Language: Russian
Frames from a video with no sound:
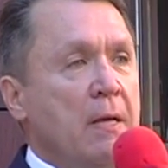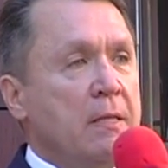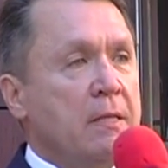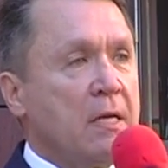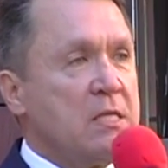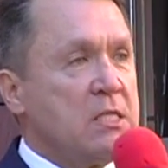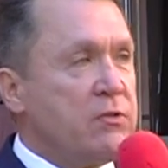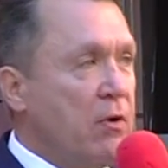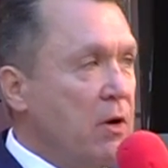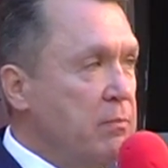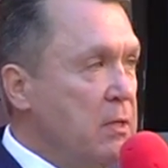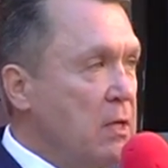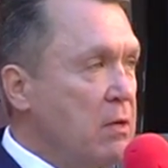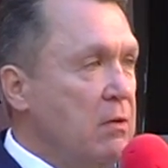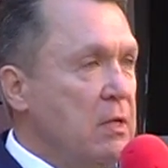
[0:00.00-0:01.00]

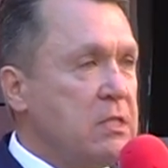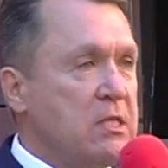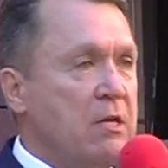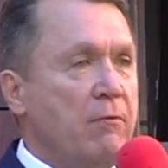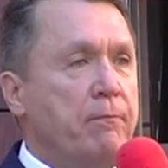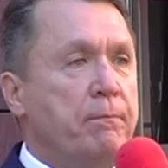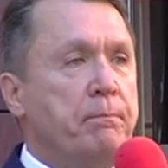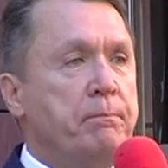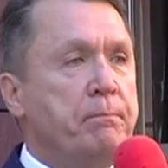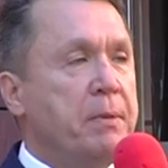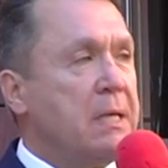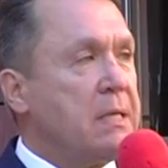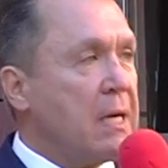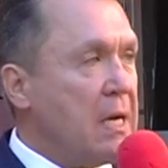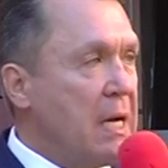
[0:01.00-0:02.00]
трансформировался в
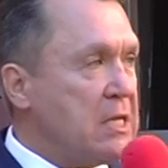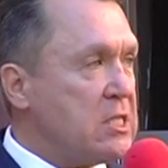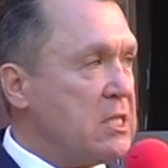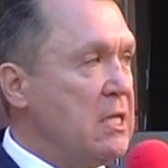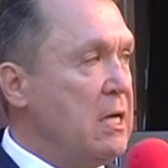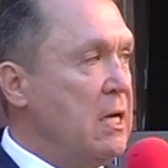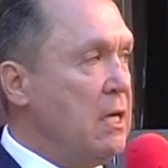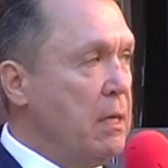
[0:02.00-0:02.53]
прекрасное